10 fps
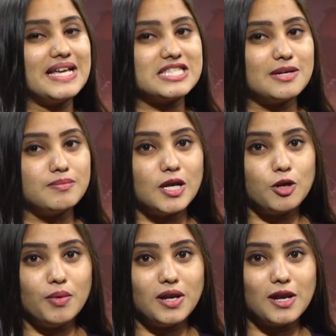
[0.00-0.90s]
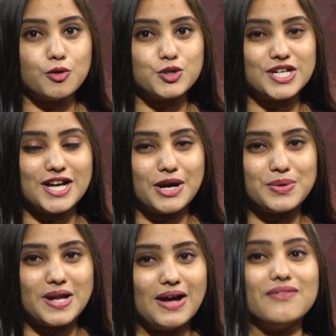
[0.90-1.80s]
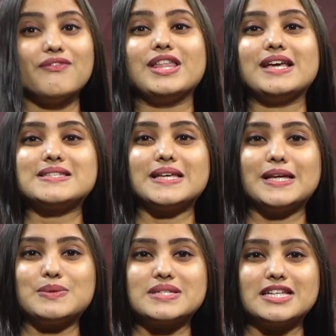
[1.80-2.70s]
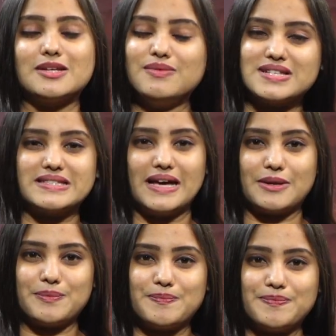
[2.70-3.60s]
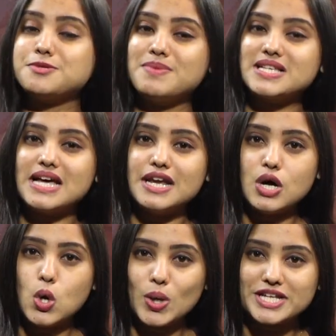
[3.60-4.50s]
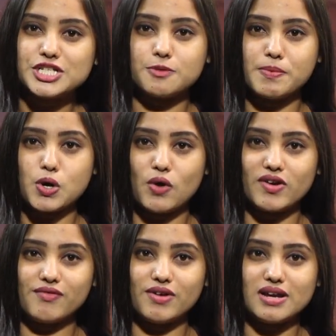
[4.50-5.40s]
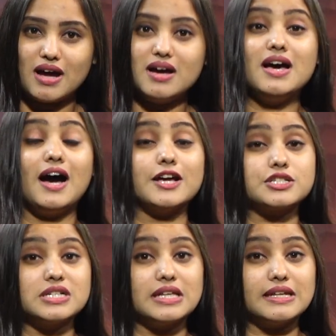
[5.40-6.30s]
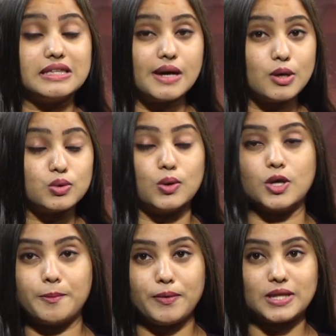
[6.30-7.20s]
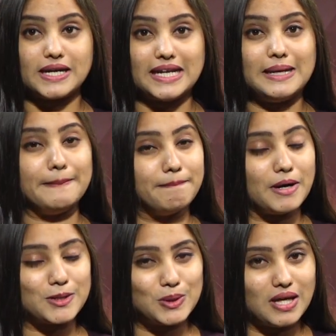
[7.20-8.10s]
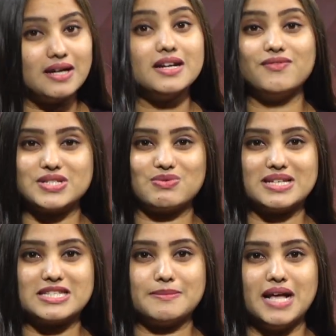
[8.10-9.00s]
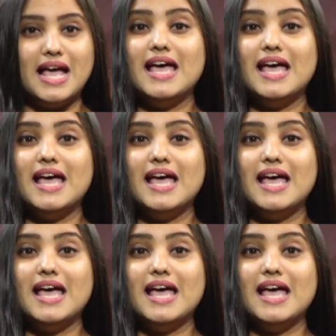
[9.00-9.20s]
దేశం నలుమూలల నుంచి కాకుండా విదేశీయులు సైతం వస్తారు శ్మశాన హోళీ జరుపుకోవడం వల్ల అష్టదరిద్రాలు తొలగిపోతాయని భక్తుల విశ్వాసం